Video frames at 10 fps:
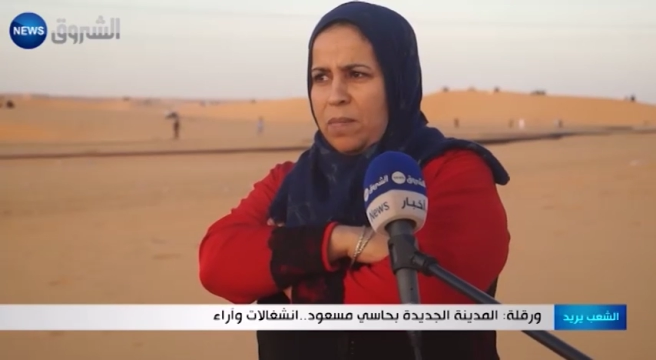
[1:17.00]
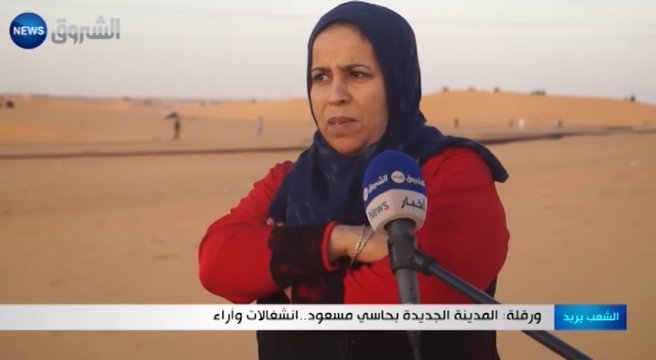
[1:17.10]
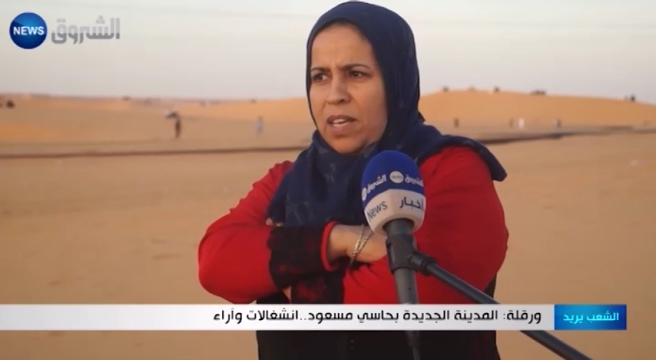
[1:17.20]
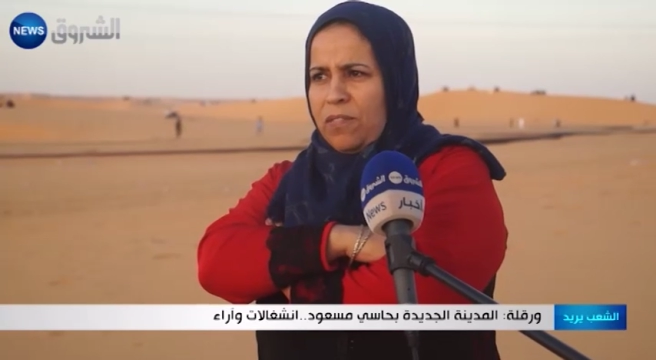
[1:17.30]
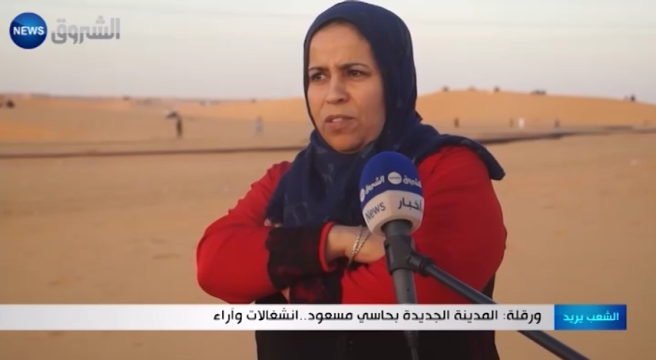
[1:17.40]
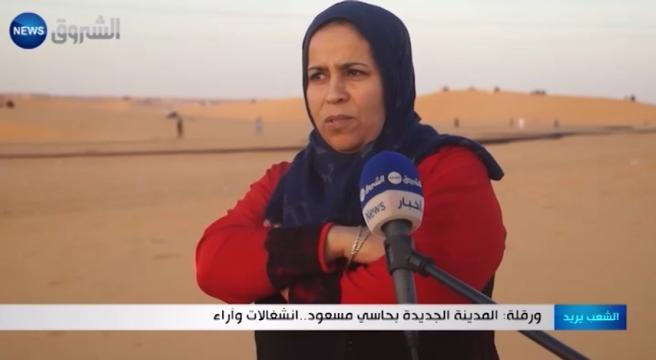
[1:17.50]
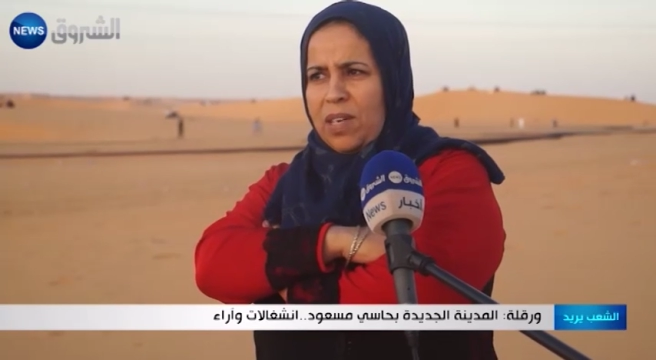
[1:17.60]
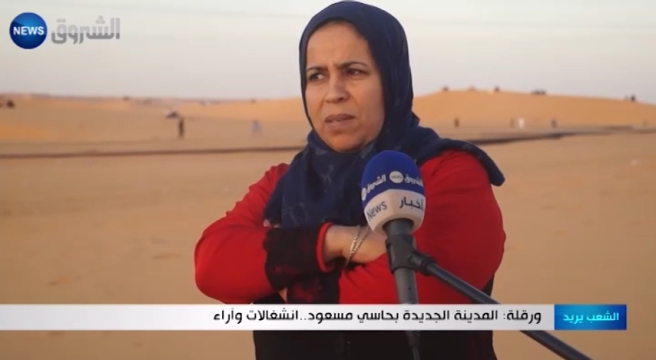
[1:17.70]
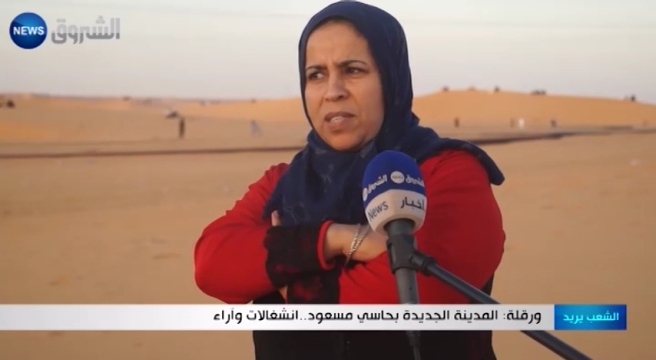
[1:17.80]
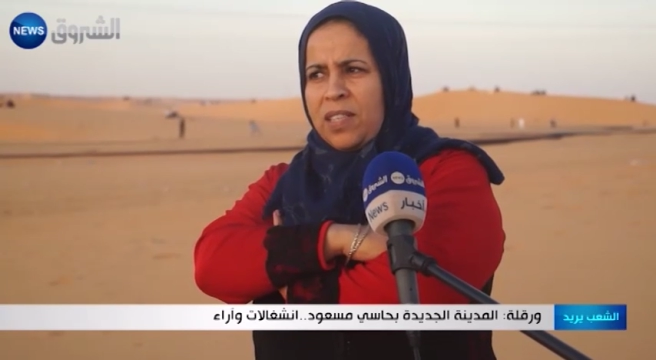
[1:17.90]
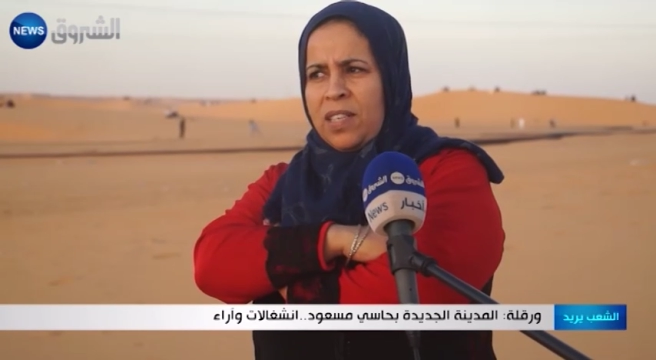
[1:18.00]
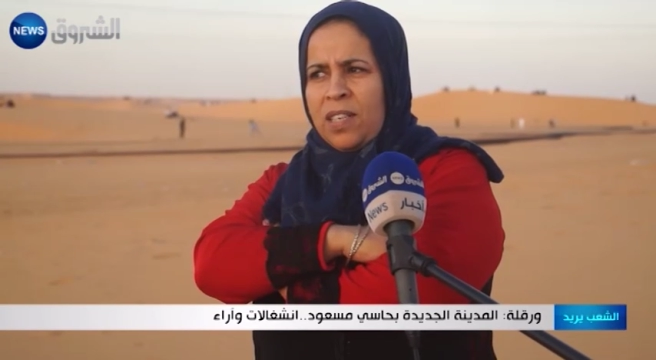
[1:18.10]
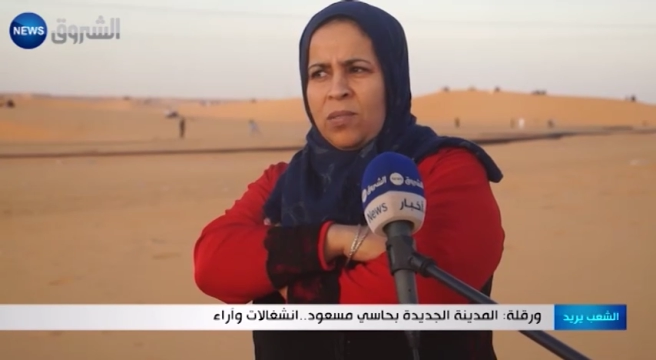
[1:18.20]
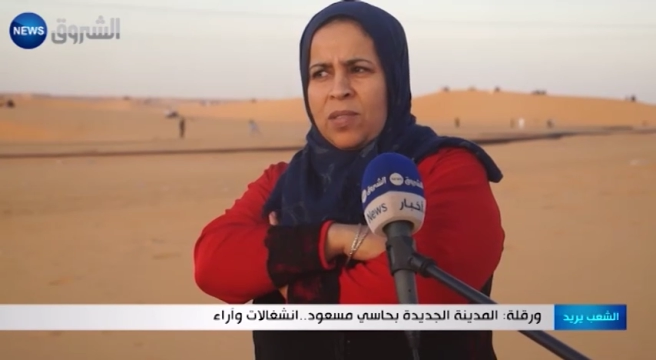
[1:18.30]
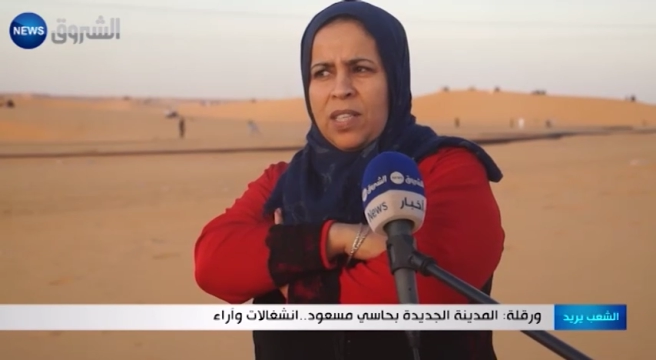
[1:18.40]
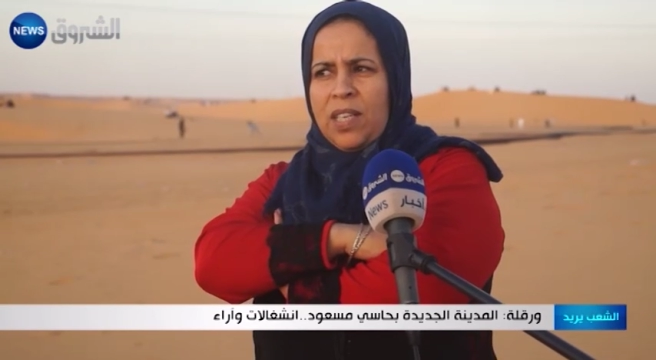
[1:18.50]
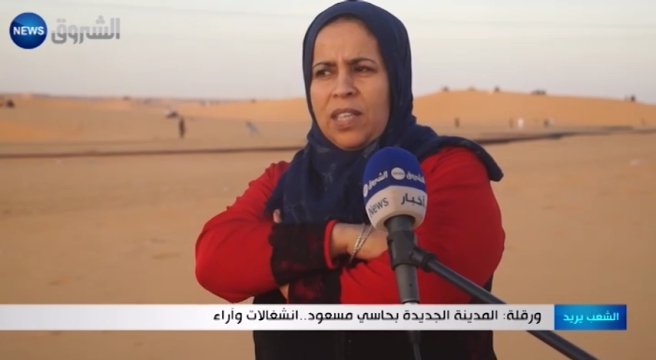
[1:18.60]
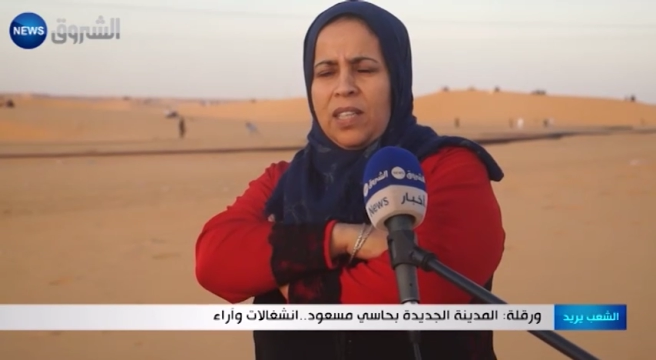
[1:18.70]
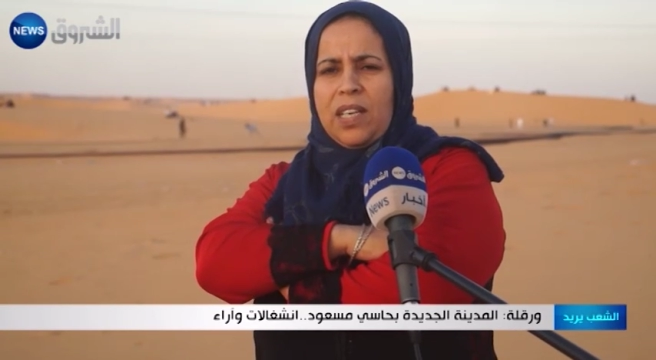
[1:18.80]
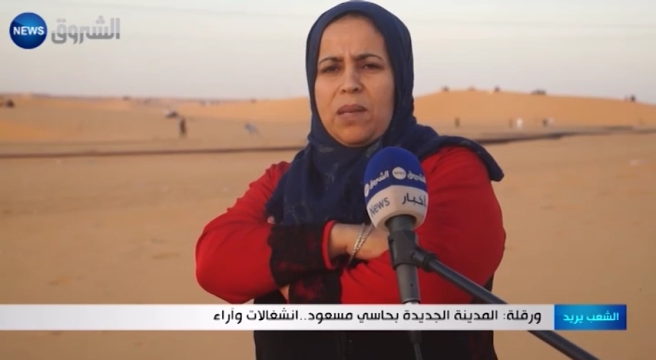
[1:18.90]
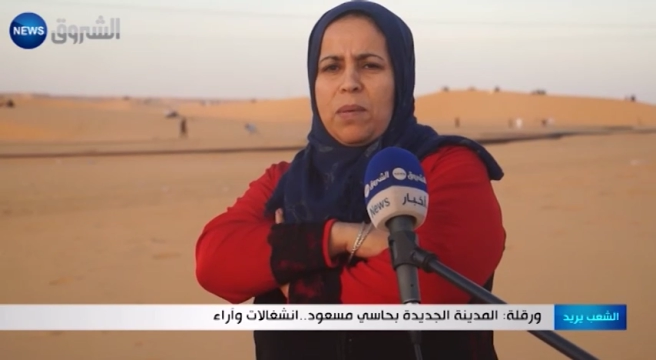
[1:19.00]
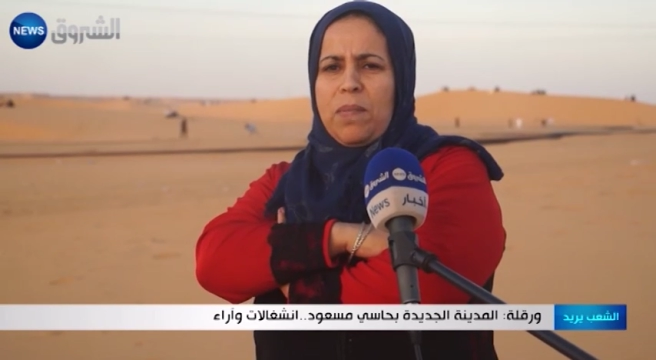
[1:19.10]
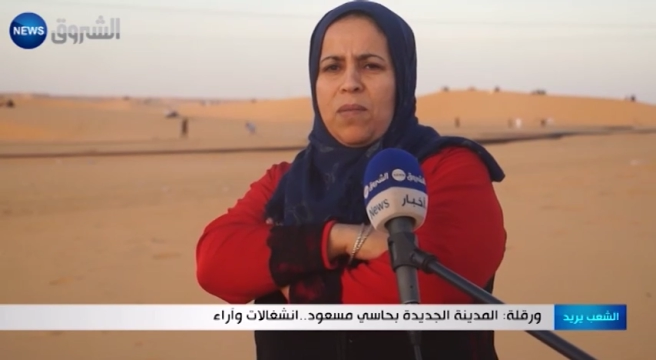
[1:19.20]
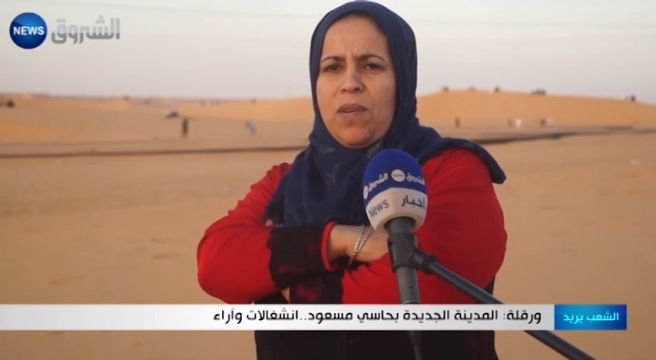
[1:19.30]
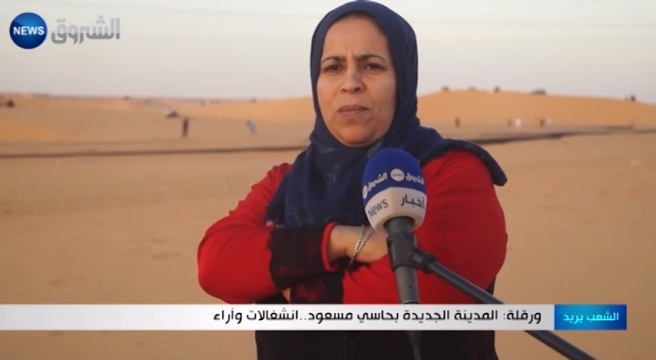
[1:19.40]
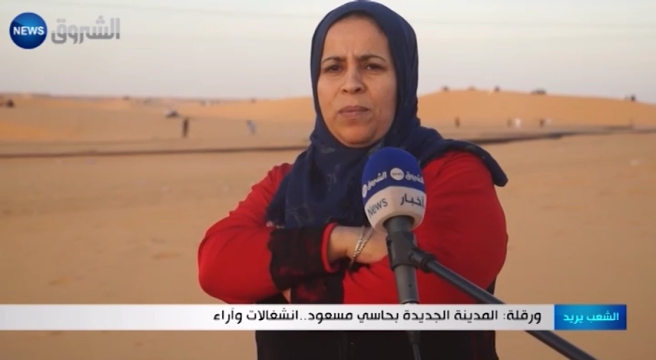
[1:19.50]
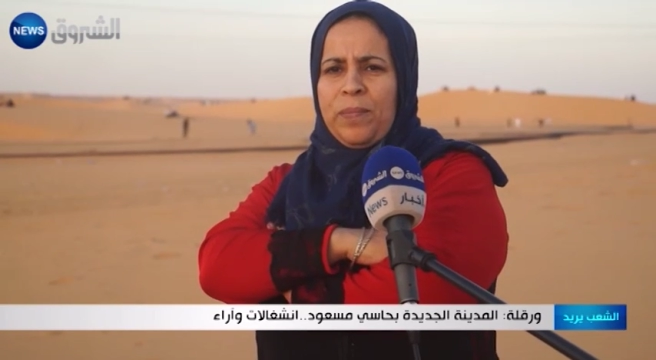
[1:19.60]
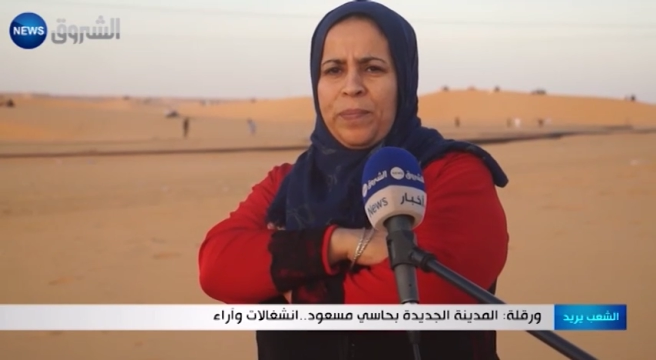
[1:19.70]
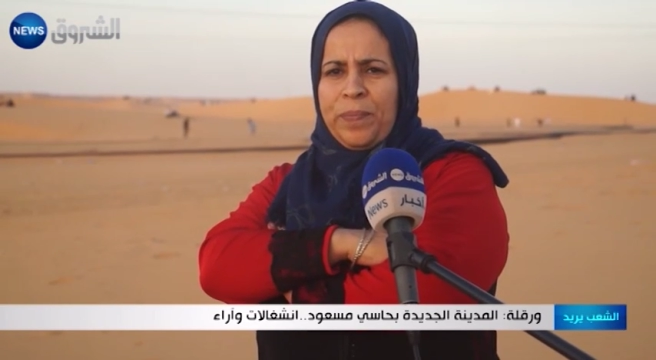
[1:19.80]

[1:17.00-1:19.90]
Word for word: انا من 2005 دايره دوسي لحد الان ما بان والو